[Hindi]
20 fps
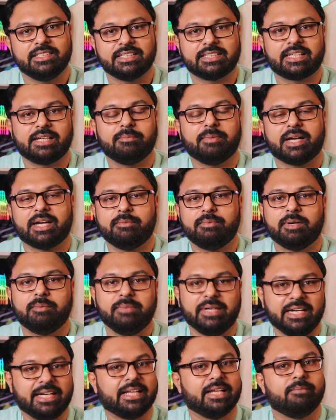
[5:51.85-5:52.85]
जिसके बारे में हम
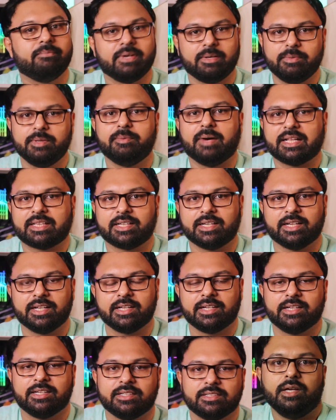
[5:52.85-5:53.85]
डिटेल में अभी बात
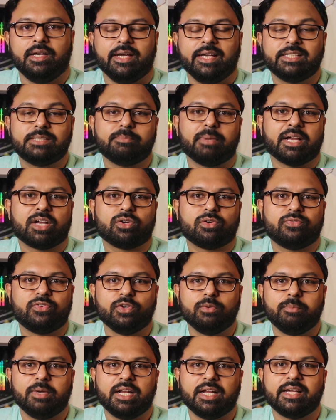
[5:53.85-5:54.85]
करेंगे इस
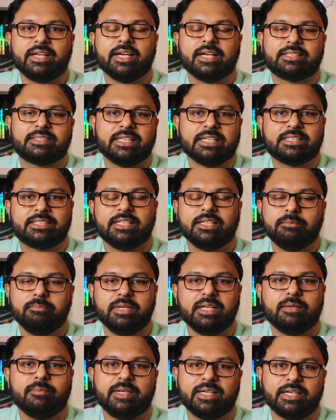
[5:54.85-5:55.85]
माइक्रोफोन में लगी एक 16
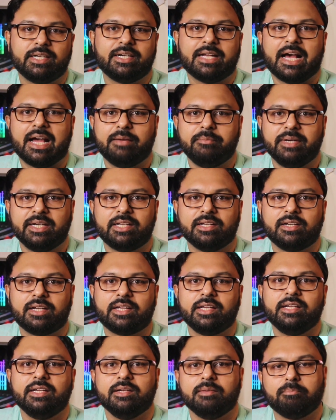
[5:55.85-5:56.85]
मिलीमीटर mm डायमीटर
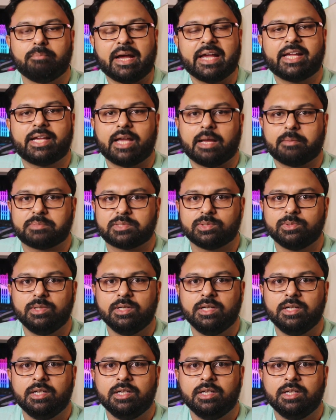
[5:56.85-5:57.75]
की माइक कैप्सूल